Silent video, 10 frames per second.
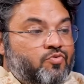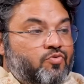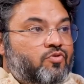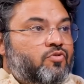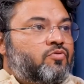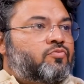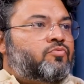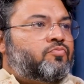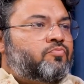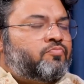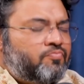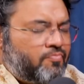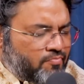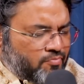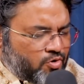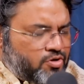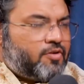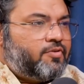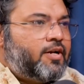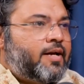विष्णु को
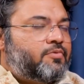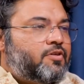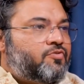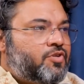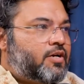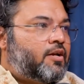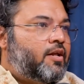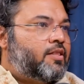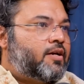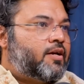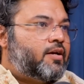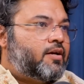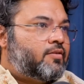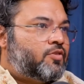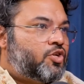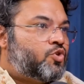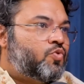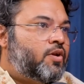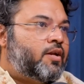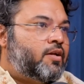मोस्ट ऑफ द टाइम सिर्फ चक्र लिए देखेंगे
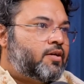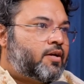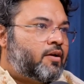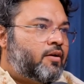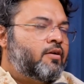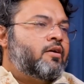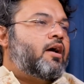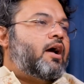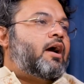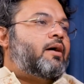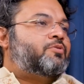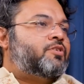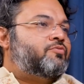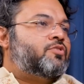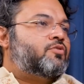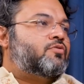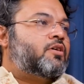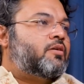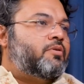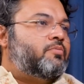त्रिशूल लिए नहीं देखेंगे आप शिव जी
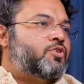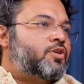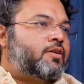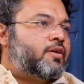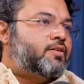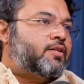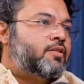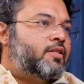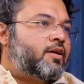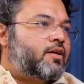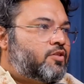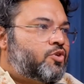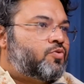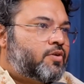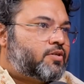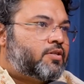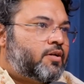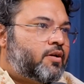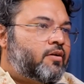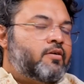को कभी भी चक्र के साथ नहीं देखेंगे त्रिशूल के
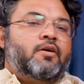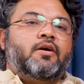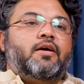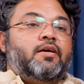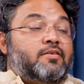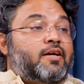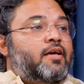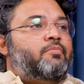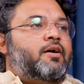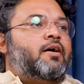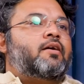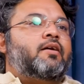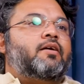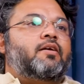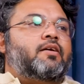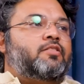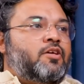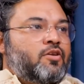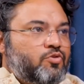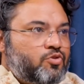साथ देखेंगे इसका ये भी कारण है कि ये
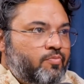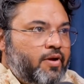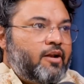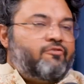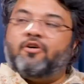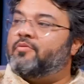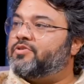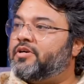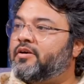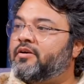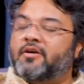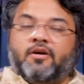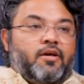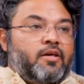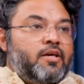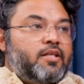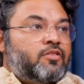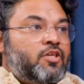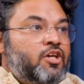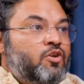तीनों जो मेल फॉर्म्स हैं
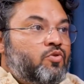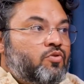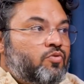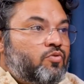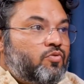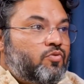ये तीनों